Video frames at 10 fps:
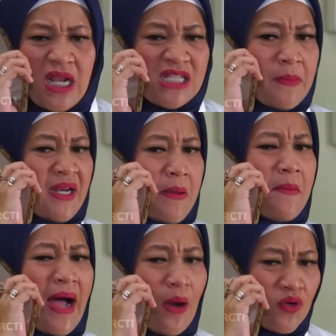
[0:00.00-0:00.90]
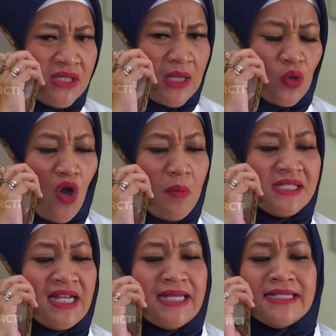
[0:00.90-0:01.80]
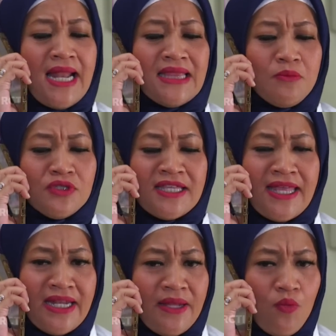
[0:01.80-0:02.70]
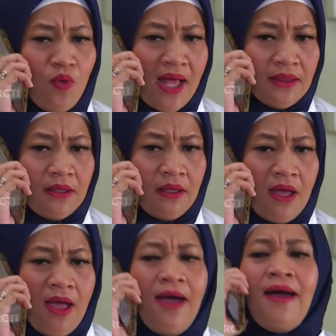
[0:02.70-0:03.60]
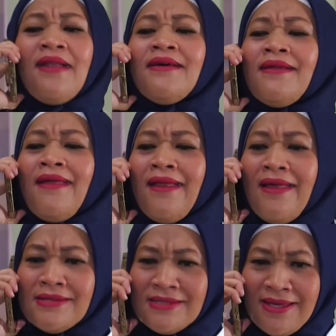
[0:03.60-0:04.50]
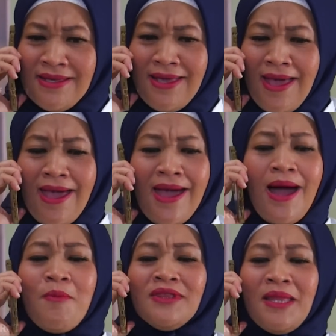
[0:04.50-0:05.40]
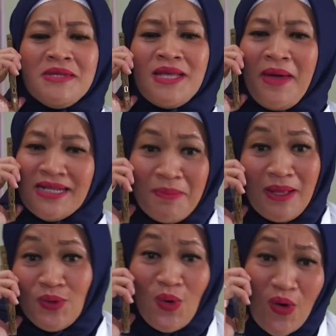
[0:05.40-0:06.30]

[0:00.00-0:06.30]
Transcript: dan sebenarnya bagus atau kalau misalnya jalan tembus jadi dibuat kan keren eh sih kamu teh bisa main sepatu